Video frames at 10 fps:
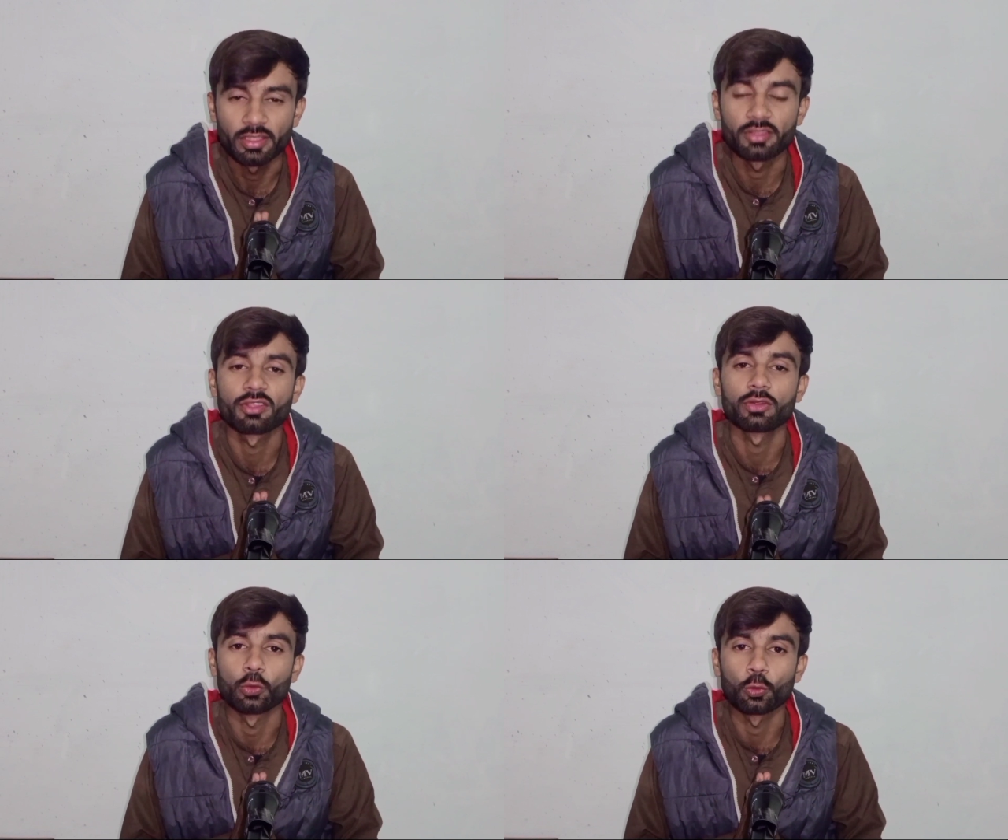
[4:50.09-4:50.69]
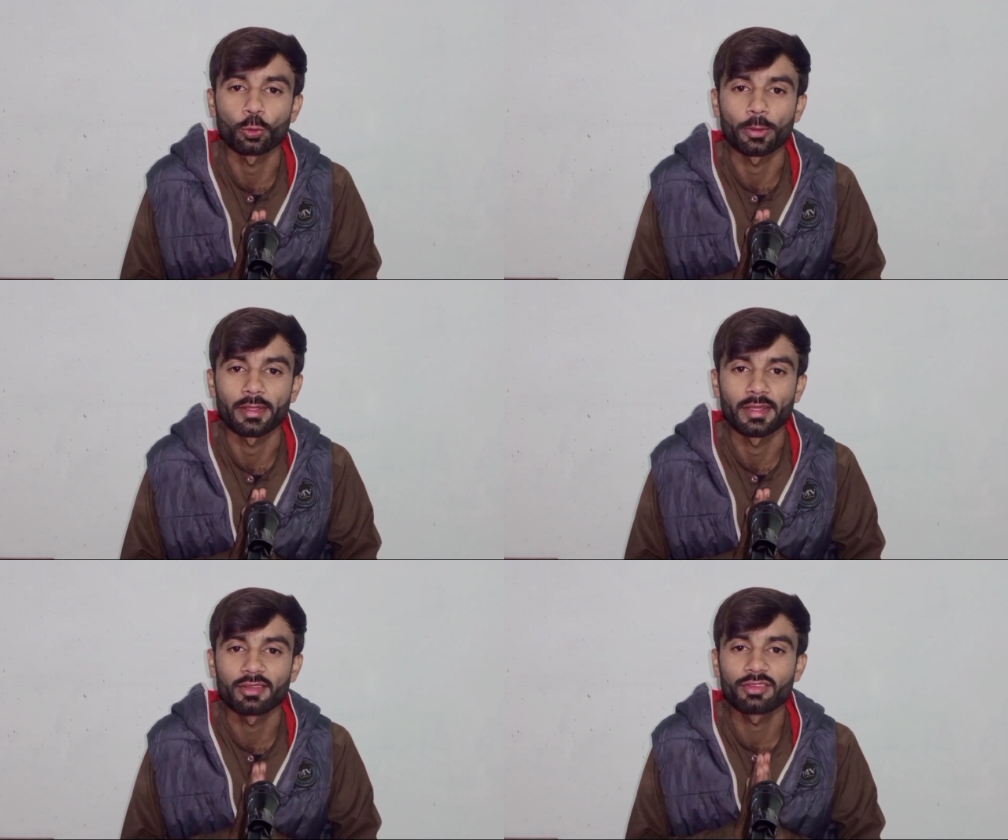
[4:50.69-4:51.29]
इनसे दूर
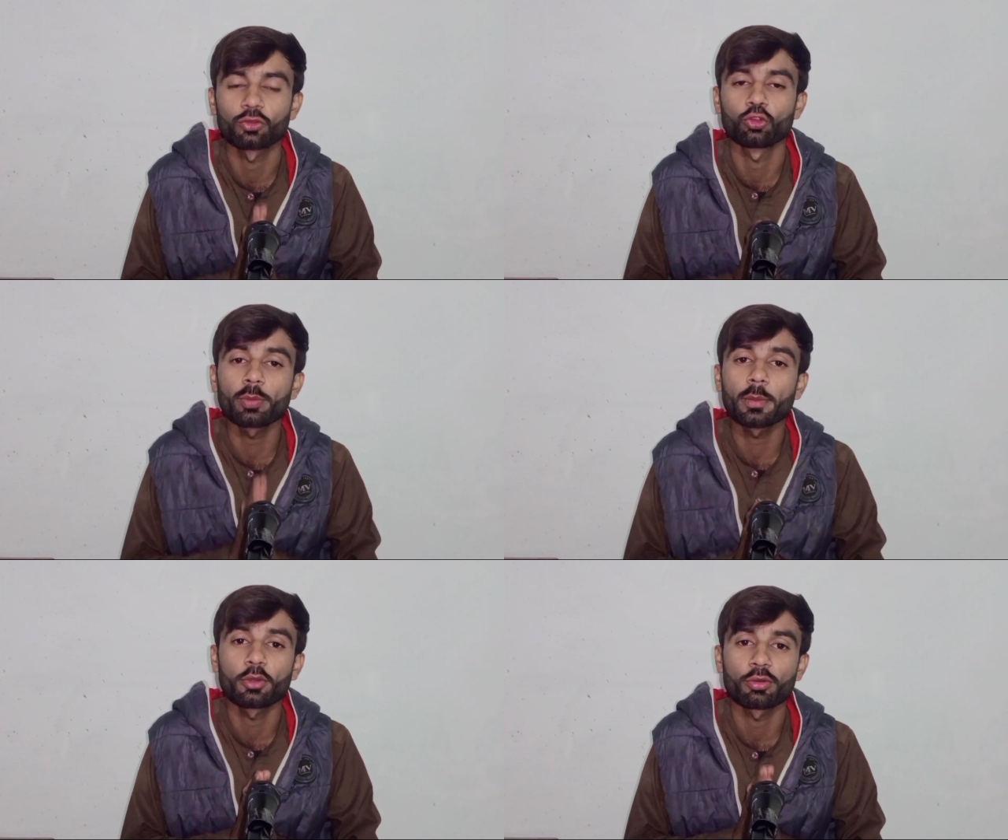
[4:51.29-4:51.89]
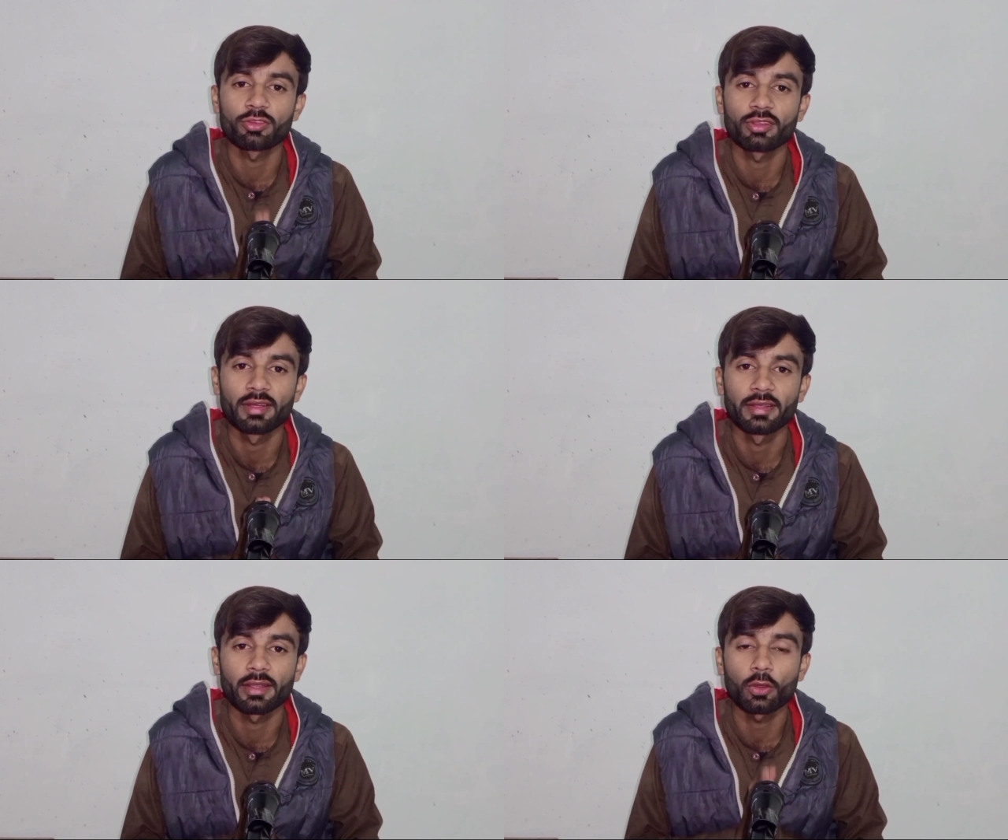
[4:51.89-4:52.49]
रहें इनसे जो भी
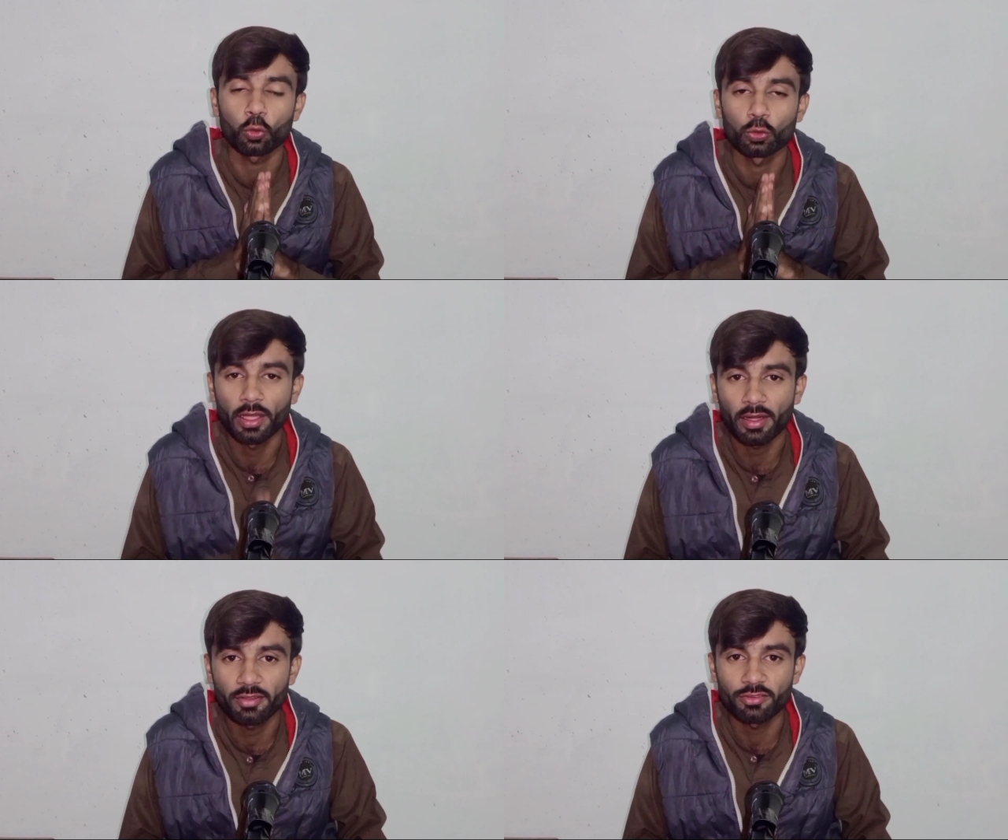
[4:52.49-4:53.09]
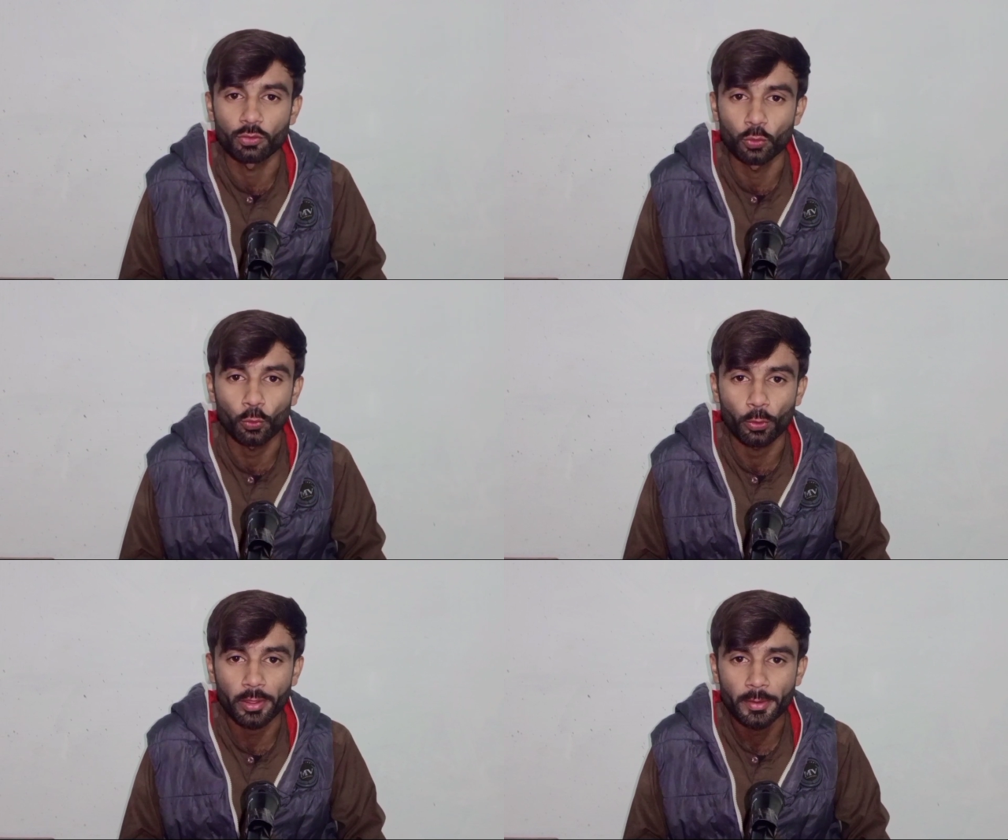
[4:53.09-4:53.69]
मोटिवेशन ले रहे हैं खुदारा इनसे
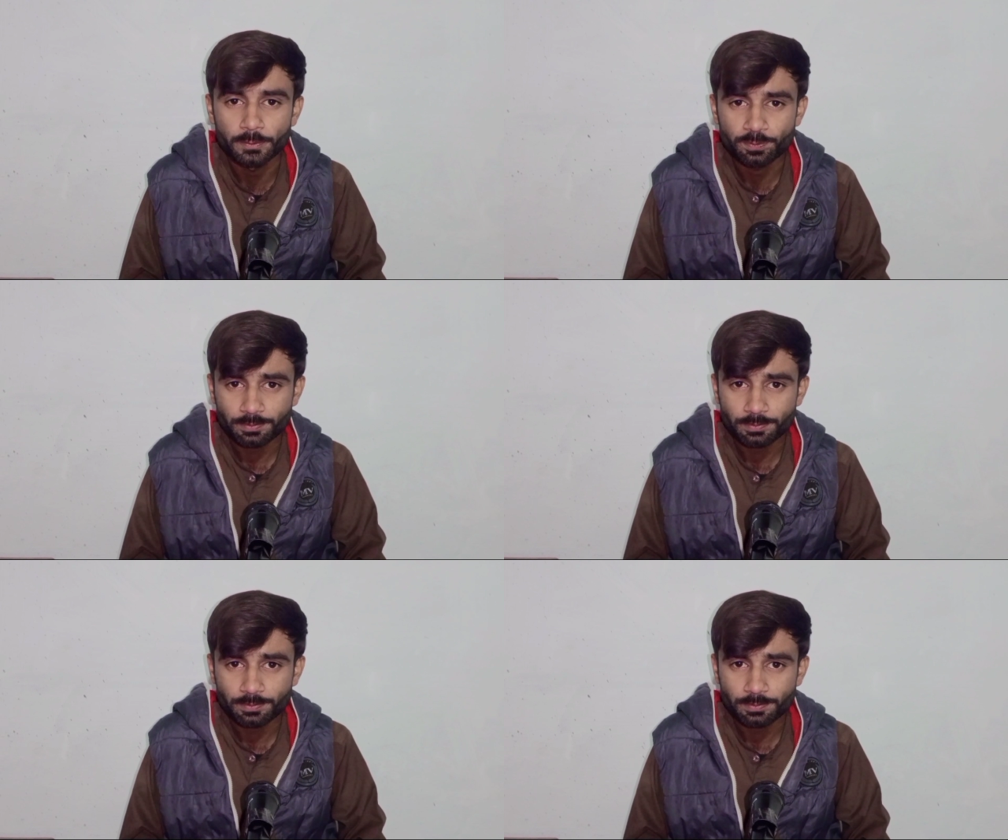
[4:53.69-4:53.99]
दूर रहें